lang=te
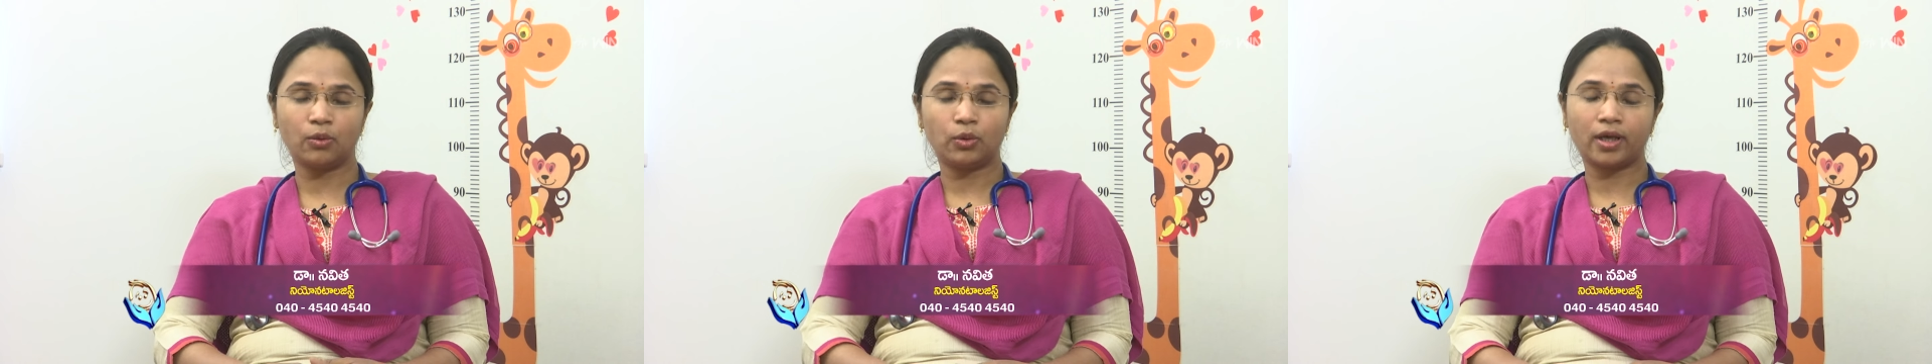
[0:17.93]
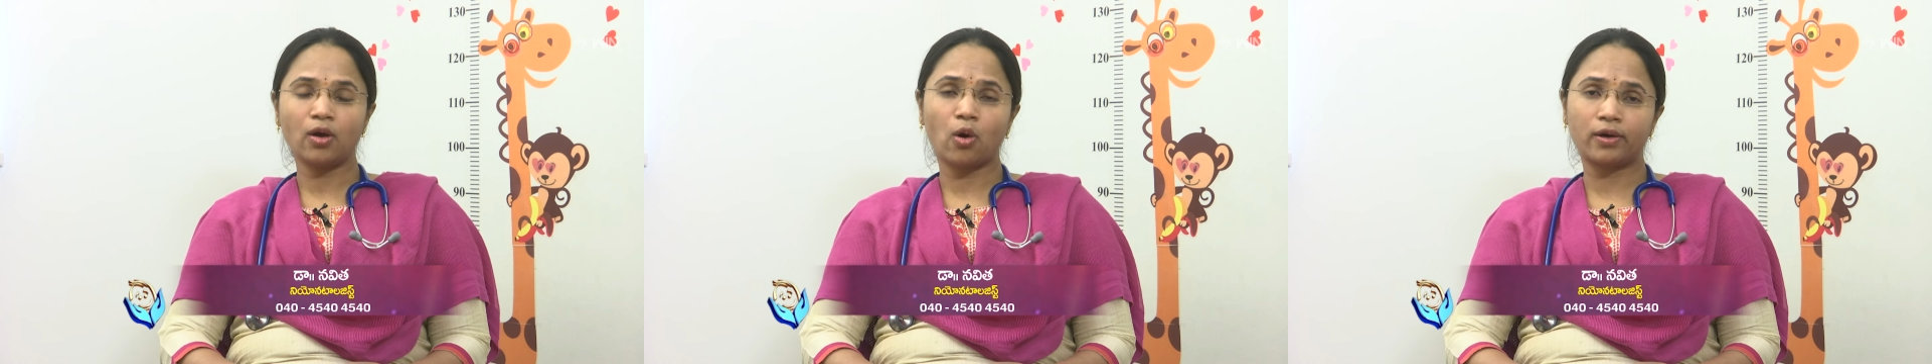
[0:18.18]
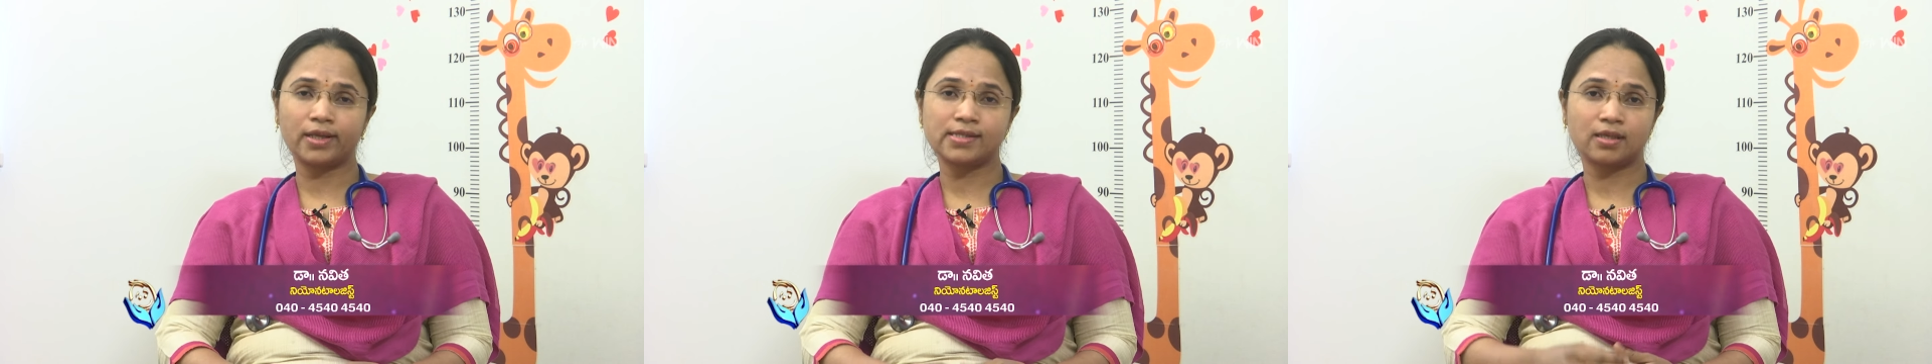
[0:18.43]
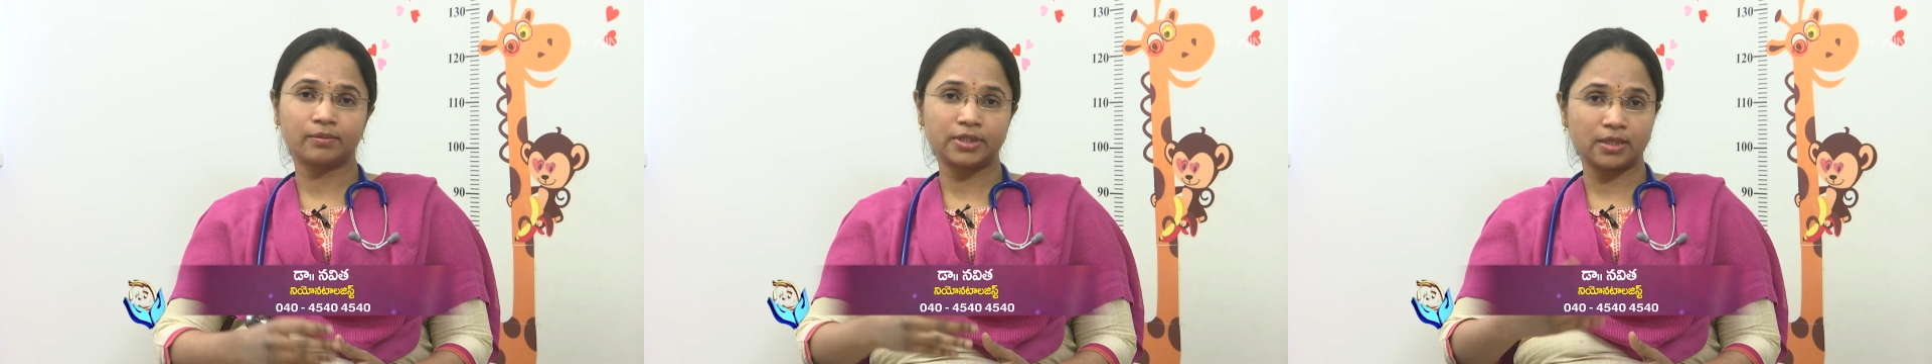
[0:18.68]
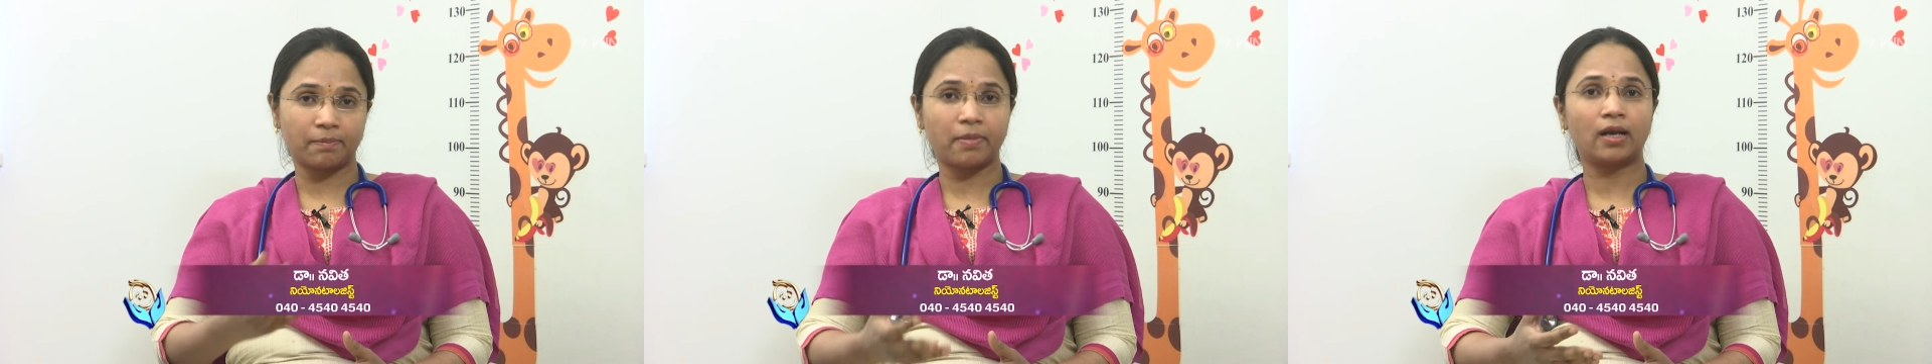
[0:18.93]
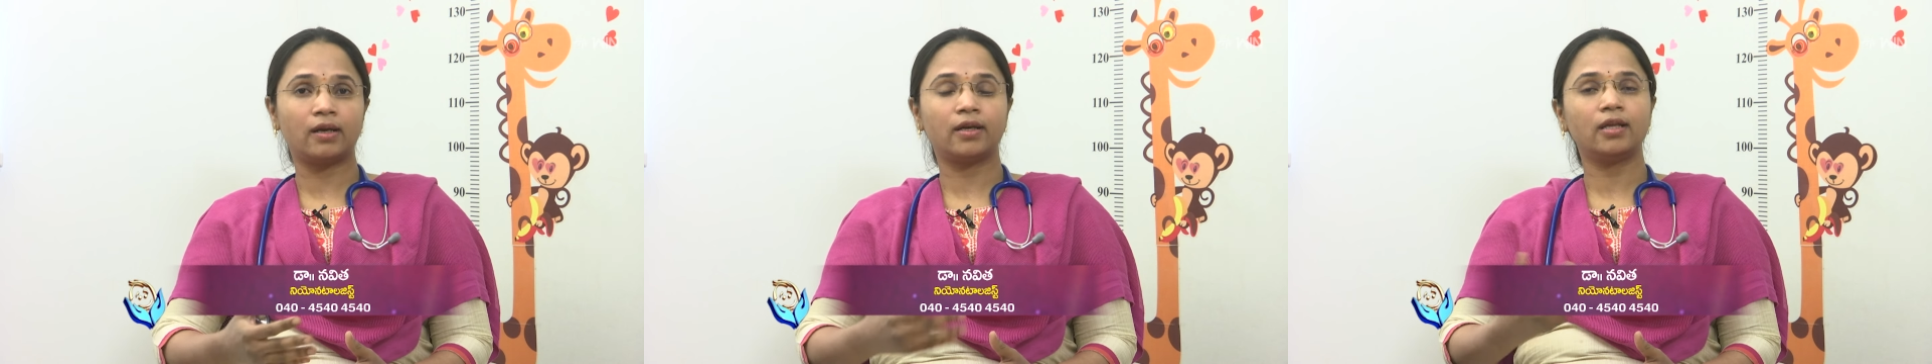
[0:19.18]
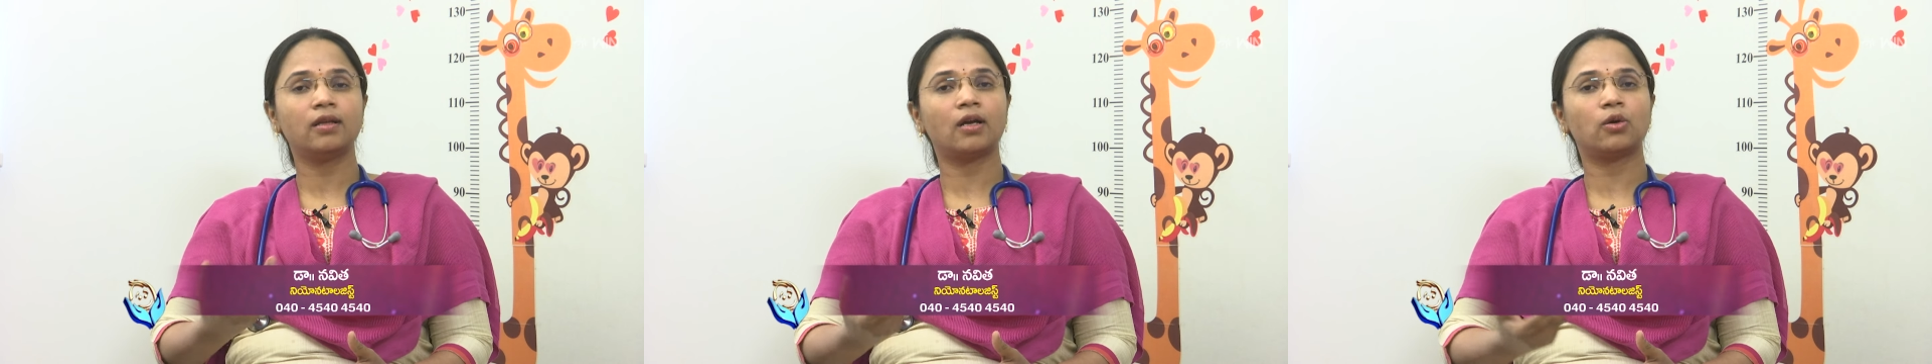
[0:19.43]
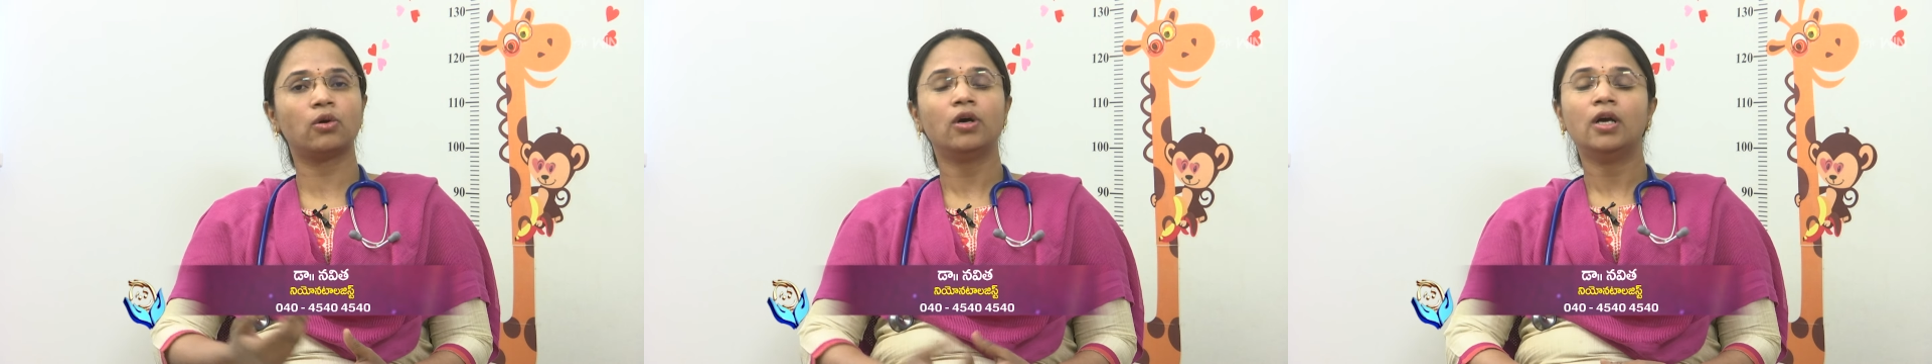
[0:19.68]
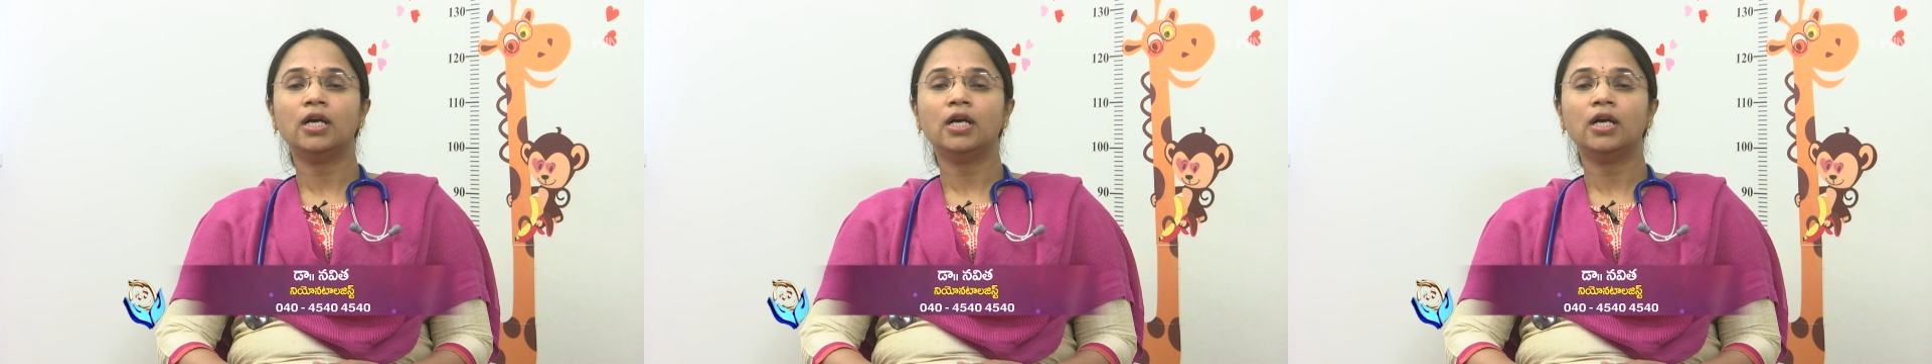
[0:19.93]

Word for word: ఉంటాయి ఆటిజం చెప్పాలంటే దాంట్లో